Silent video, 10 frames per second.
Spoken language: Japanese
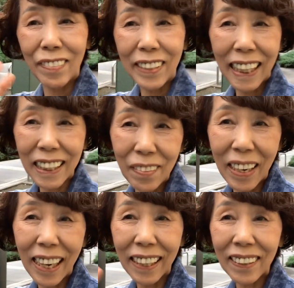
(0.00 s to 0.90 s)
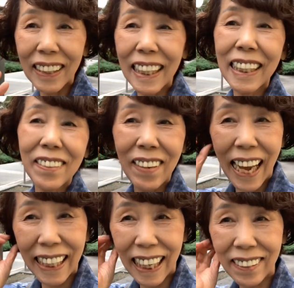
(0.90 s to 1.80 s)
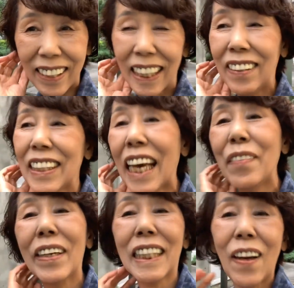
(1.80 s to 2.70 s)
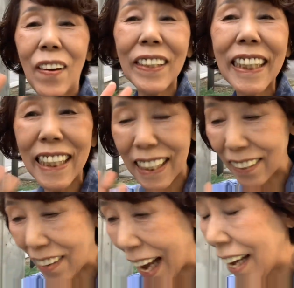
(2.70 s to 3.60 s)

皆様こんにちは、なりわでございます。本日は、